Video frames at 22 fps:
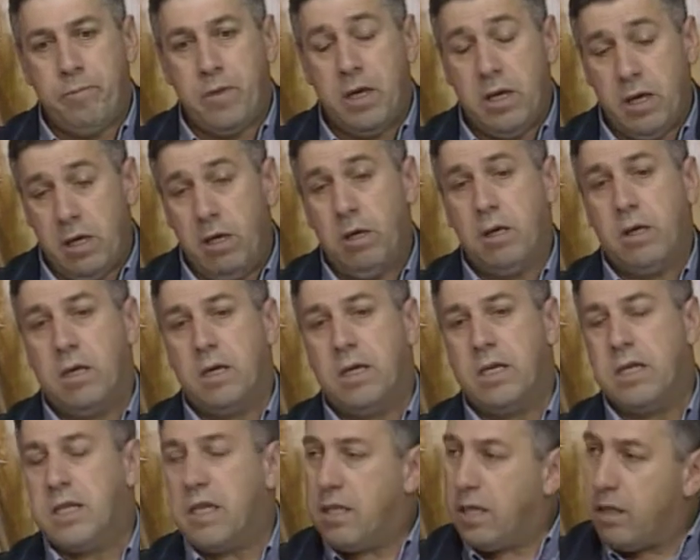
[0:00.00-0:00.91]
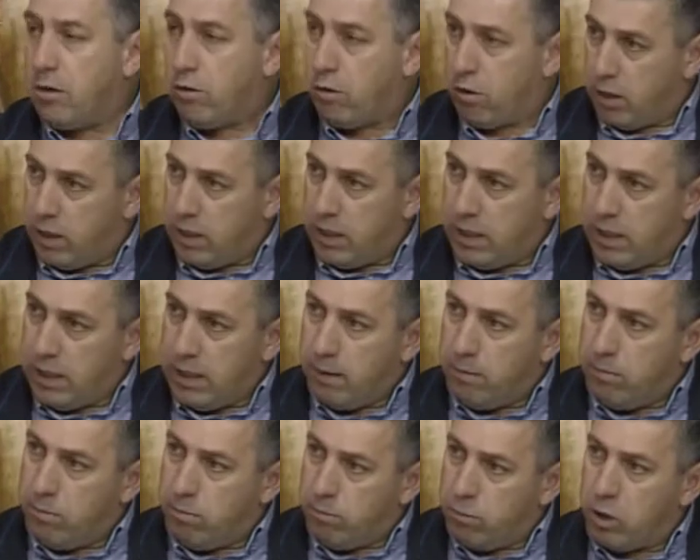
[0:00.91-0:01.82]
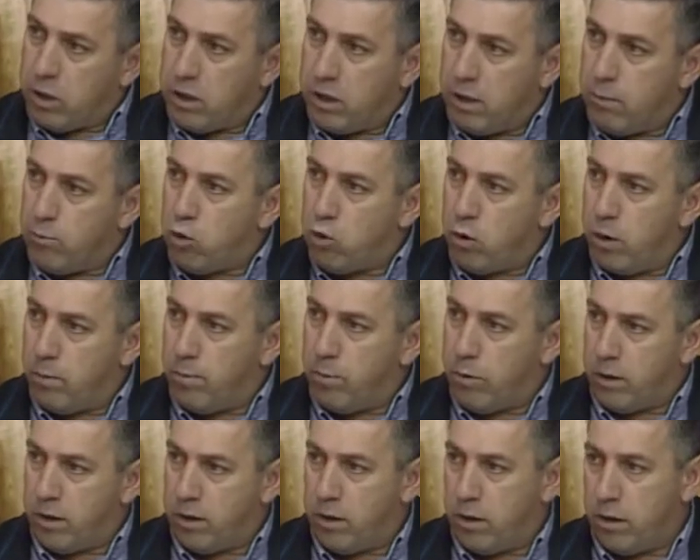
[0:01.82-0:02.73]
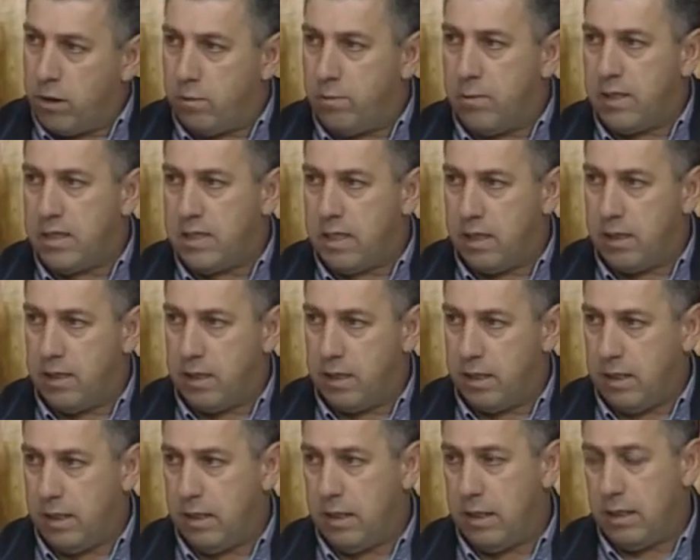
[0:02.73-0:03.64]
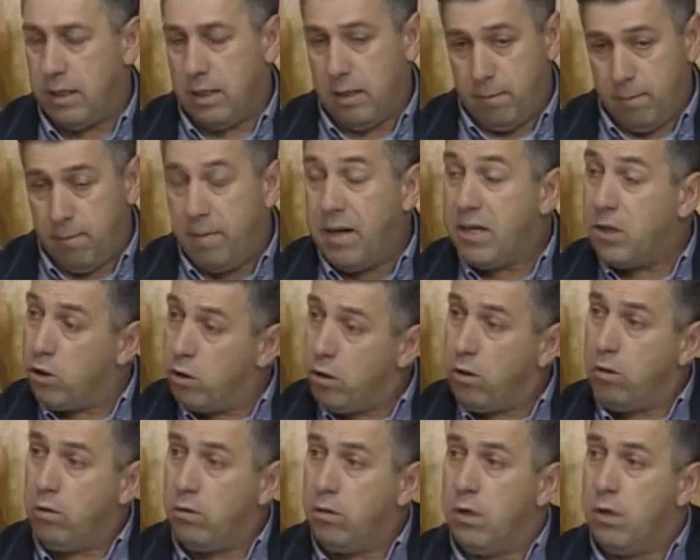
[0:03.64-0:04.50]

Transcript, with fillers: y eh, ese centro de día, porque tenemos una población bastante mayor